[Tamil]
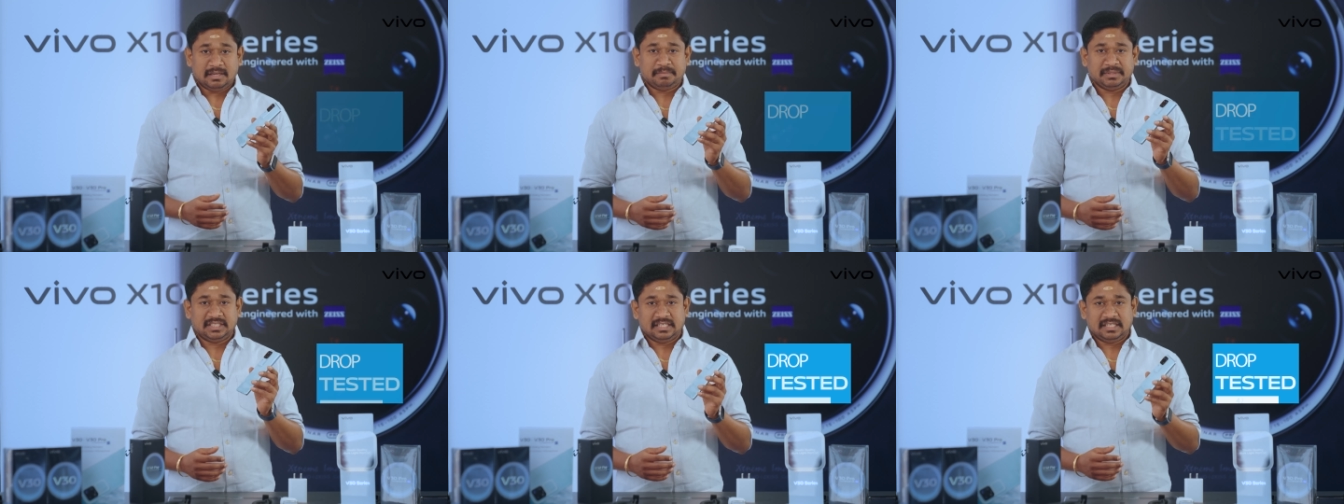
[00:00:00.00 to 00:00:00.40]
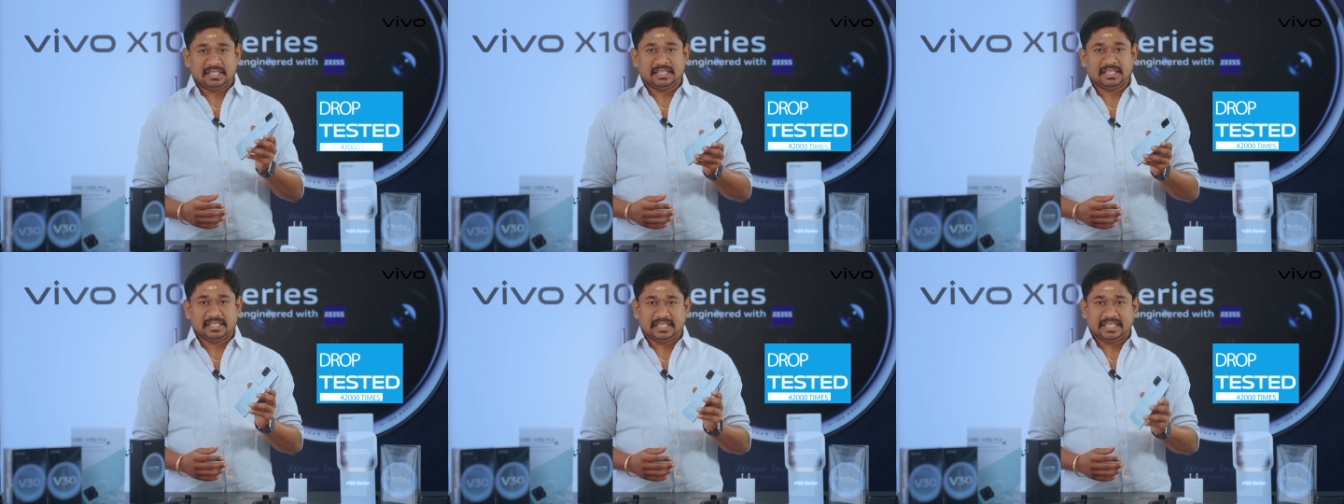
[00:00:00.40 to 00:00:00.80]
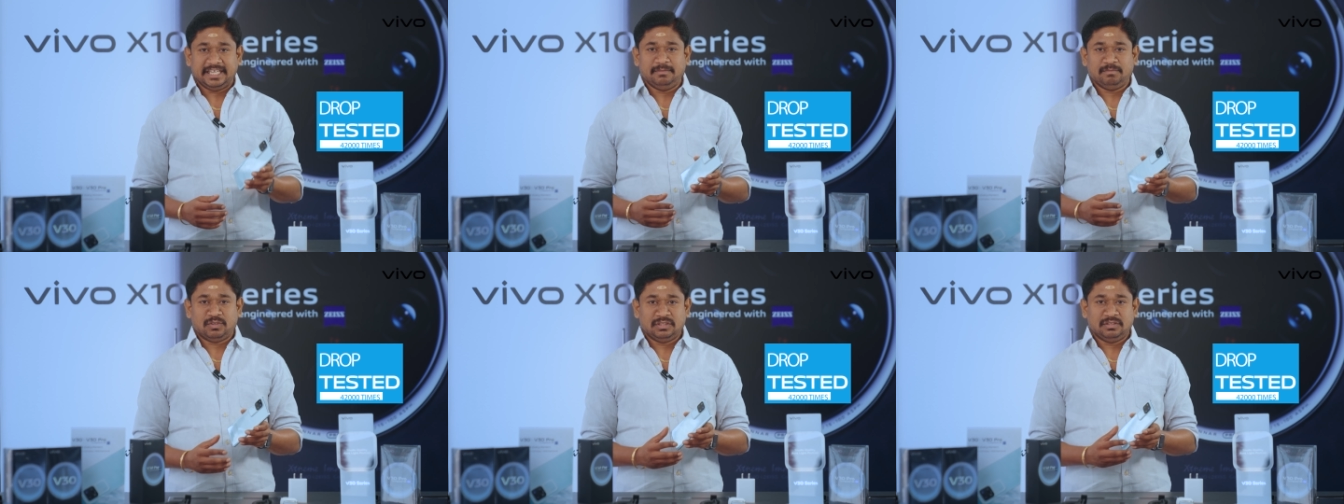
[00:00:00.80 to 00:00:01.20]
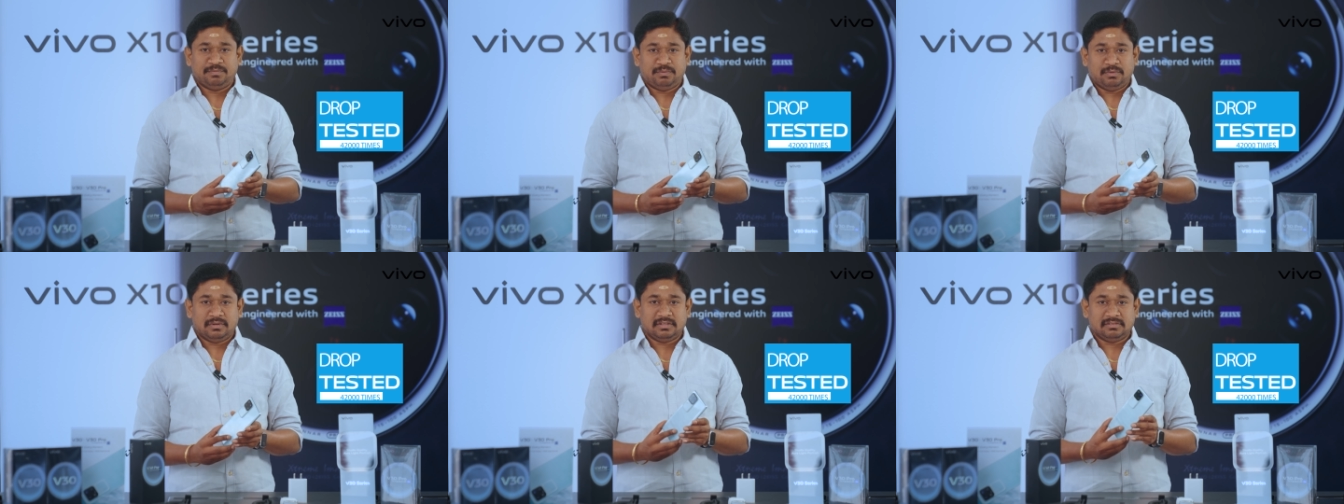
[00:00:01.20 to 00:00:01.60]
நாற்பத்தி ரெண்டாயிரம் டைம் வந்து
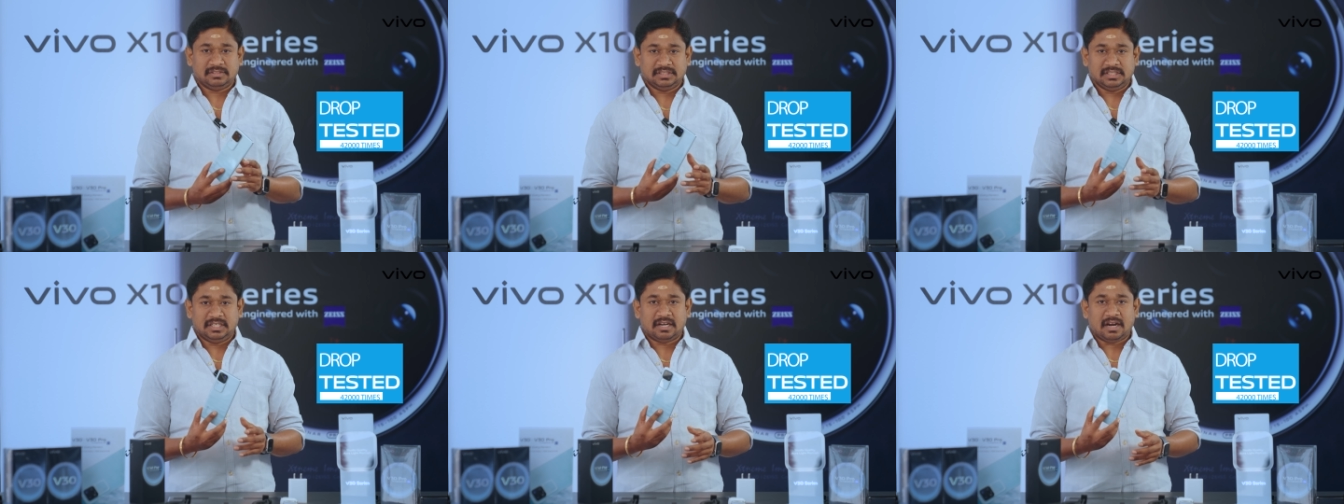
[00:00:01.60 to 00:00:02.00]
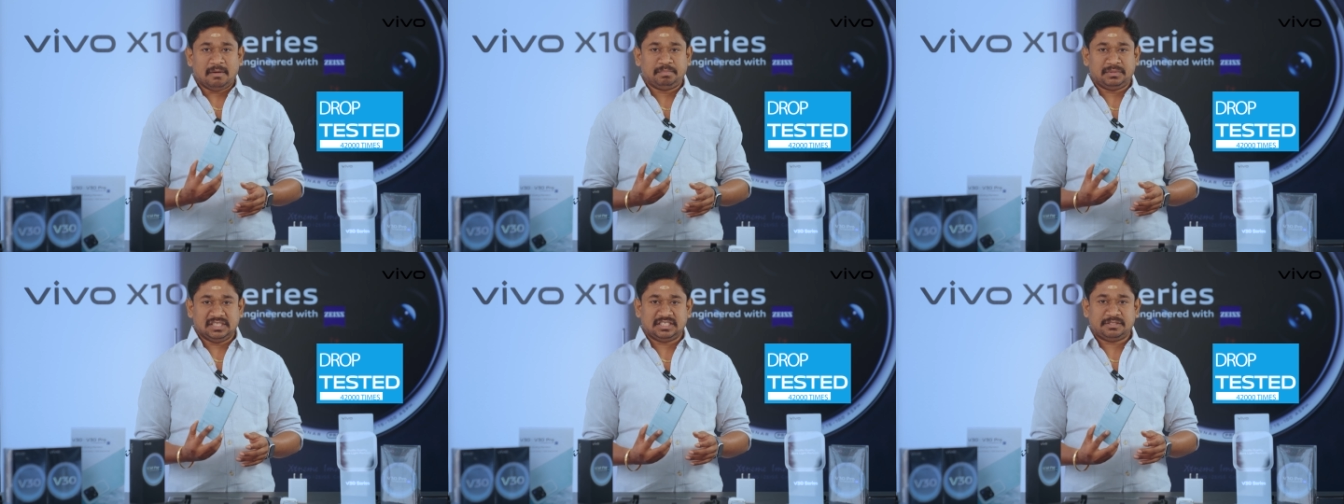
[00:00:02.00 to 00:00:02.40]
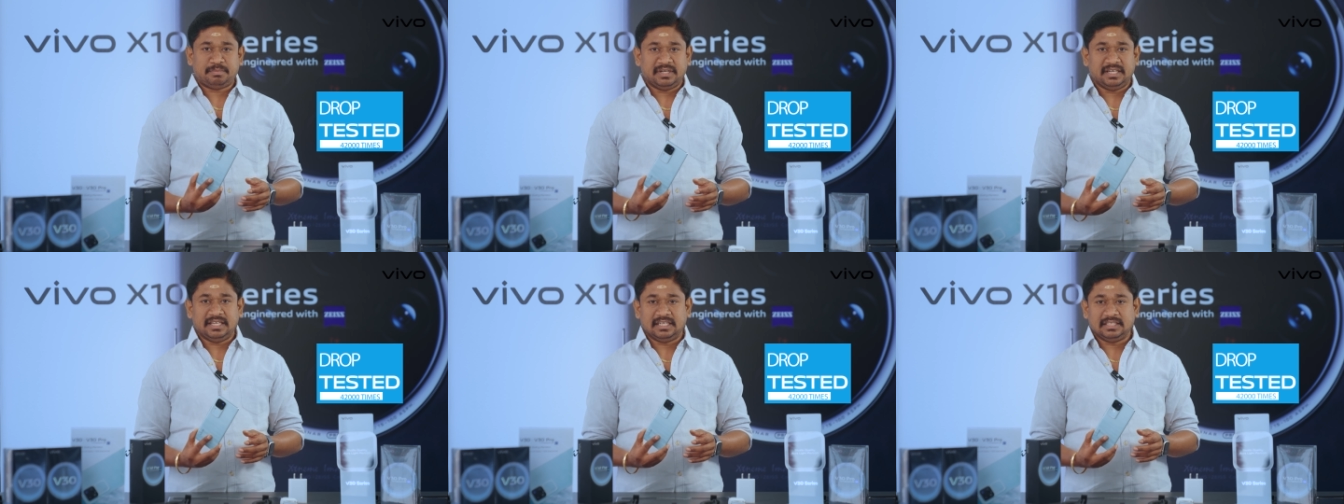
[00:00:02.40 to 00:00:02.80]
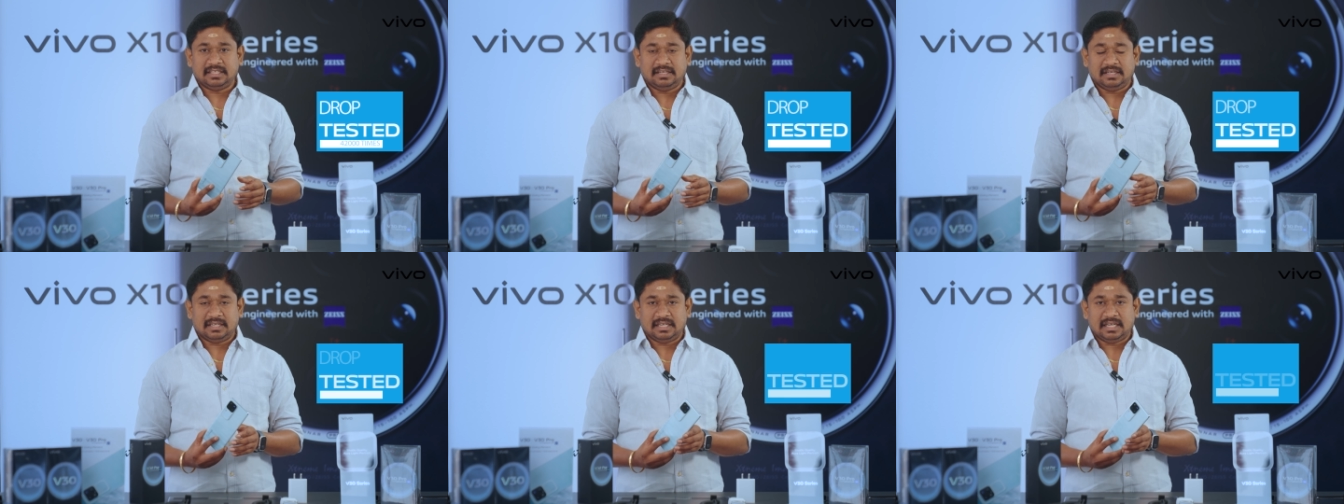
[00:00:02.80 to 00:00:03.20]
ஃபோனை வந்து ட்ராப் டெஸ்ட் பண்ணி
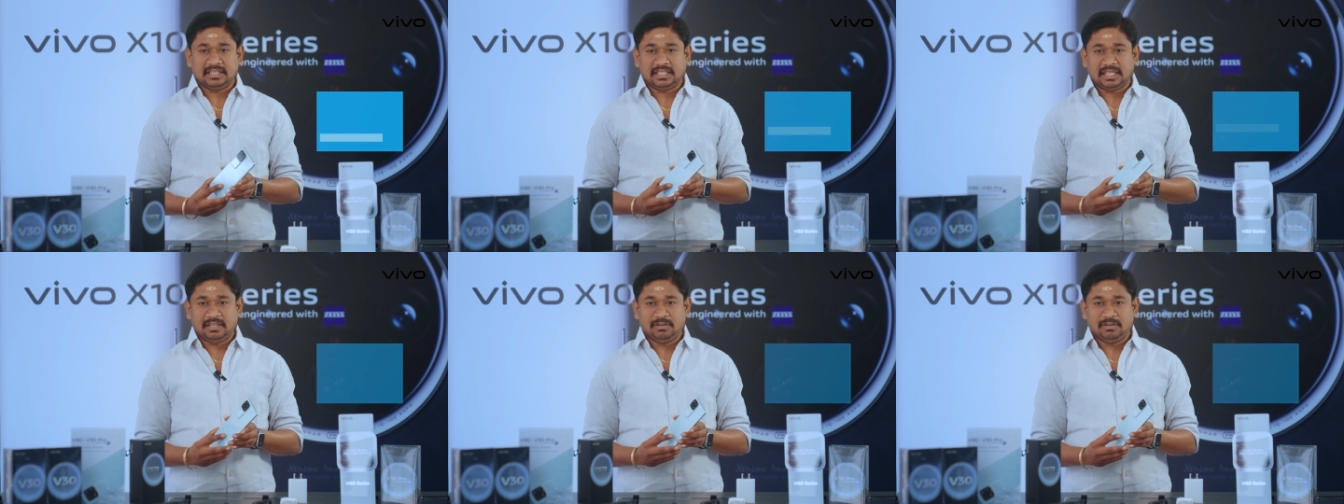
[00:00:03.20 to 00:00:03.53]
எடுத்துருக்காங்க அந்த